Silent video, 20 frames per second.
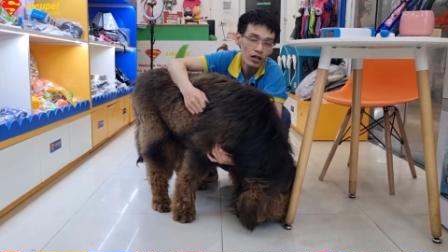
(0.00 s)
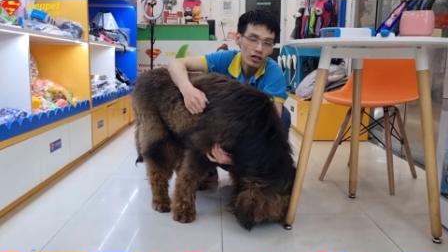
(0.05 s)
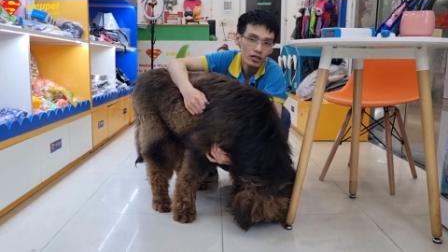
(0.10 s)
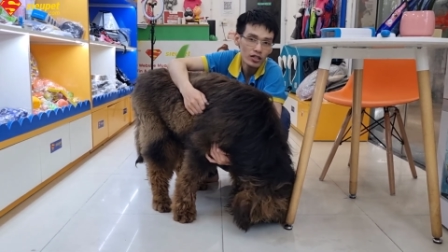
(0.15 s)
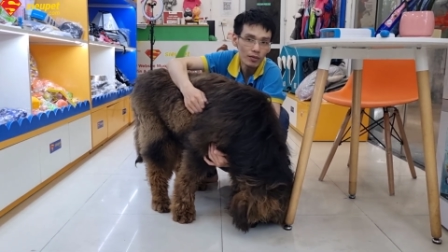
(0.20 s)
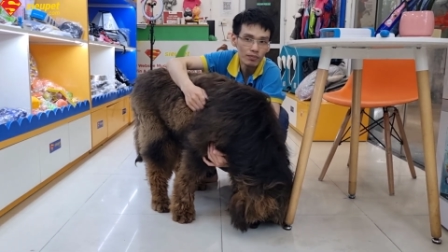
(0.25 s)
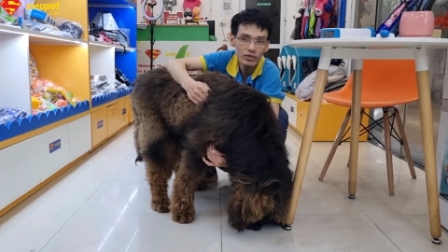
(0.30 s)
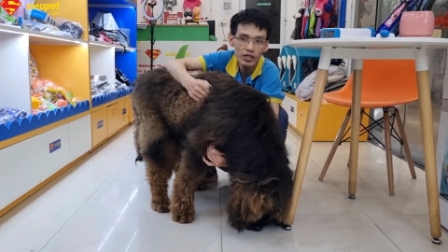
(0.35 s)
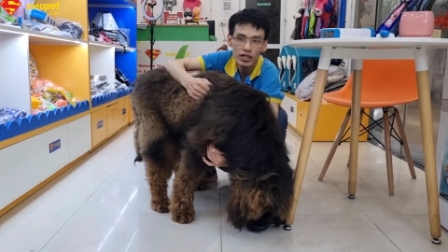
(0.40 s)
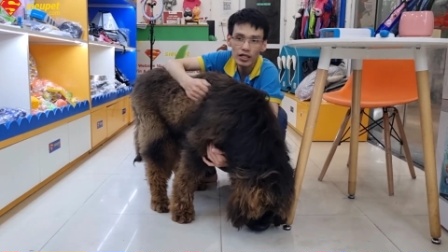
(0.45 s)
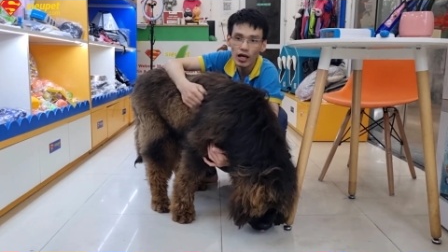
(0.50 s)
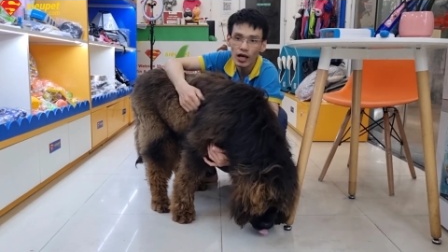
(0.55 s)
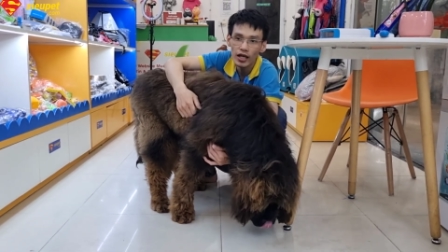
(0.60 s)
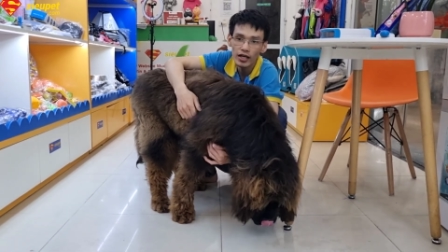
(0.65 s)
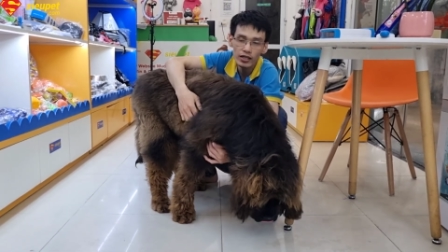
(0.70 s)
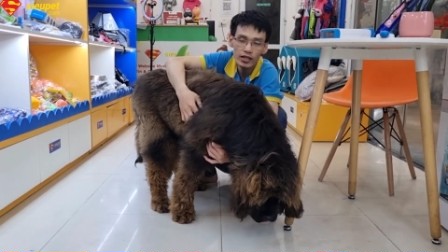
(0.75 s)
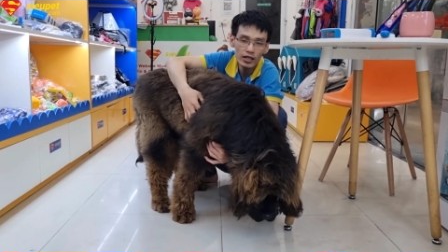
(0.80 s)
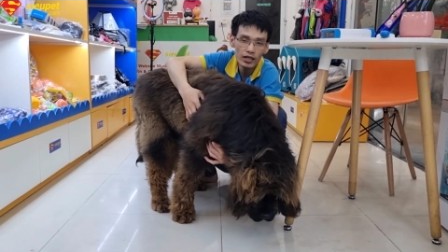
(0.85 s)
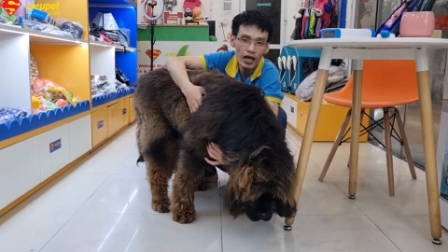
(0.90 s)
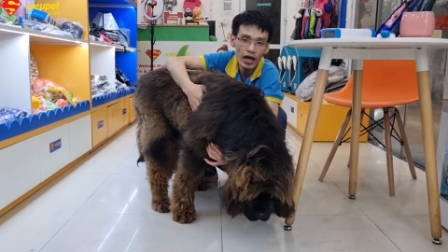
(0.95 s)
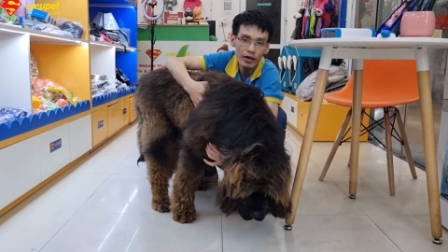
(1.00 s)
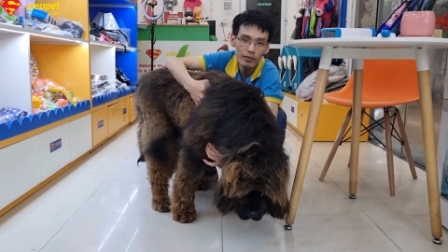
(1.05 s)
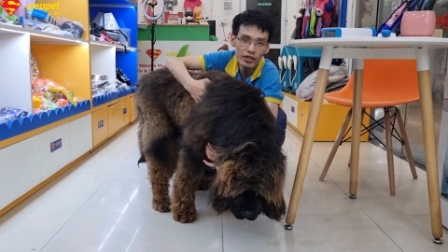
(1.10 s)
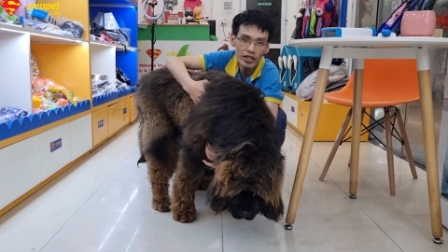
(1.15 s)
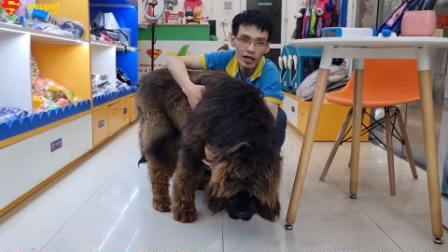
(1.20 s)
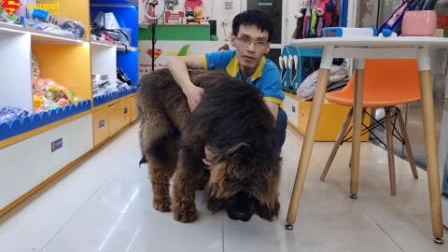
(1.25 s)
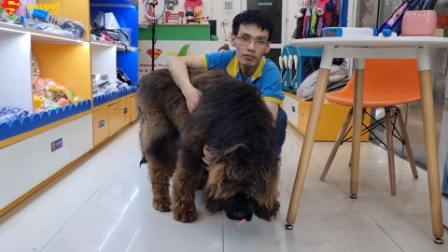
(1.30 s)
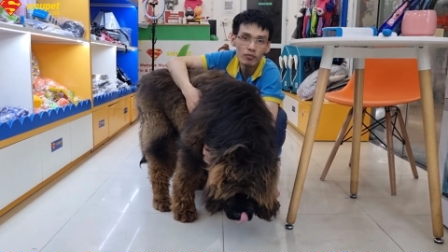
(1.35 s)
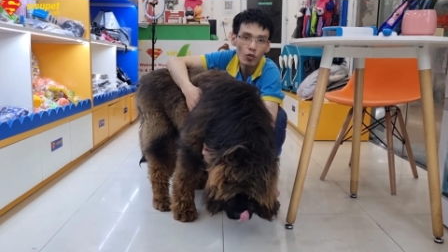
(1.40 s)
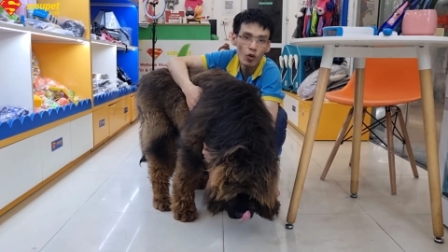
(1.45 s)
thậm chí là lên đến
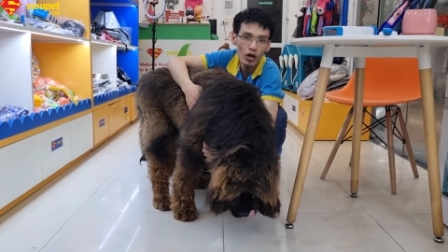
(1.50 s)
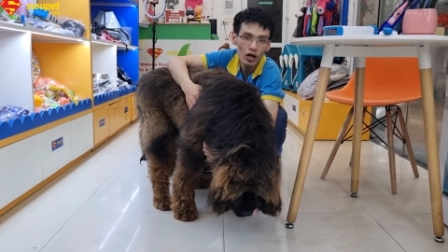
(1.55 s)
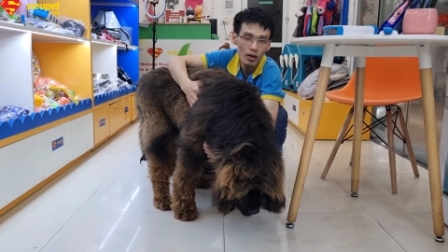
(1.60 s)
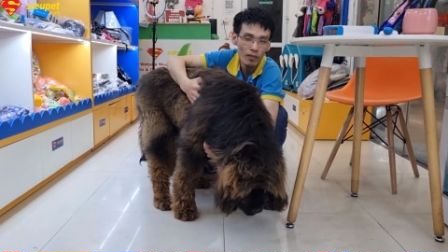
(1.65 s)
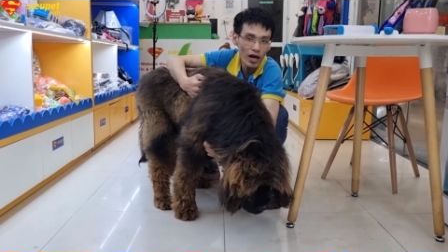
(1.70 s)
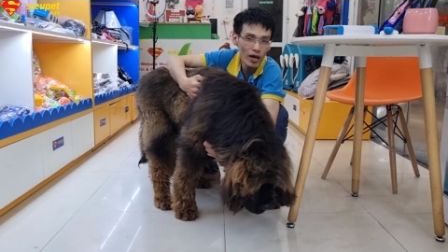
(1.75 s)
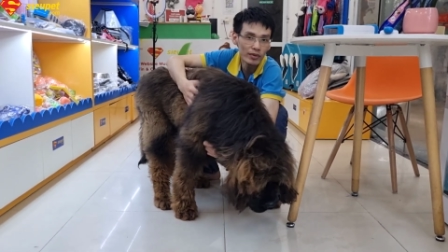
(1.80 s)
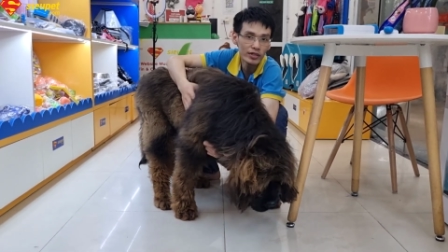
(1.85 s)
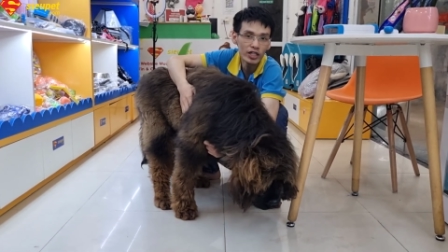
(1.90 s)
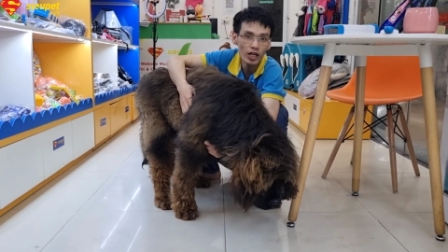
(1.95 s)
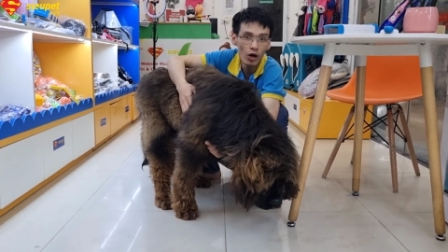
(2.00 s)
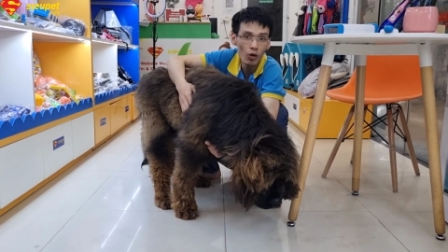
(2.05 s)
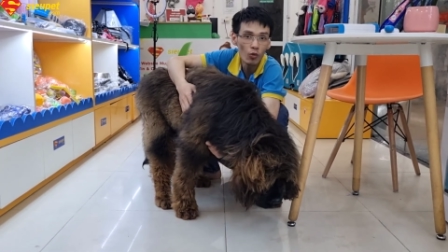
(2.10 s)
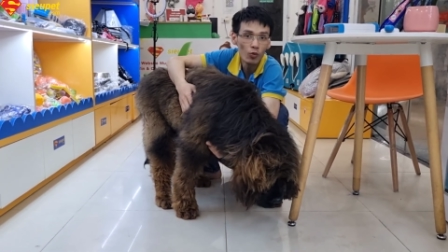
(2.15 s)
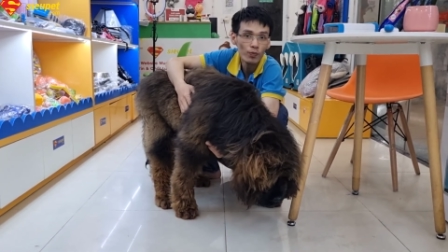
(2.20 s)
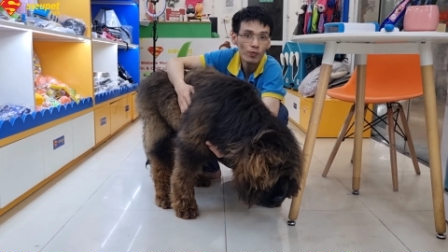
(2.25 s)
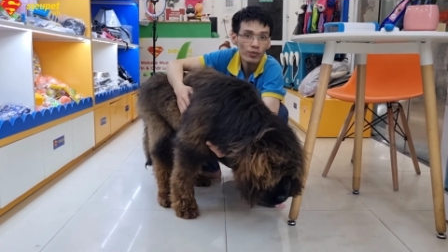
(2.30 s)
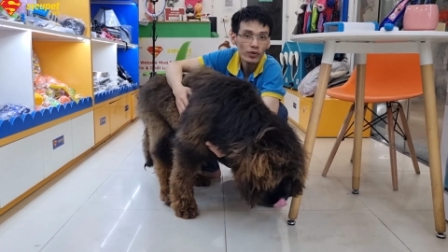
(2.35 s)
25 hoặc là 30 triệu.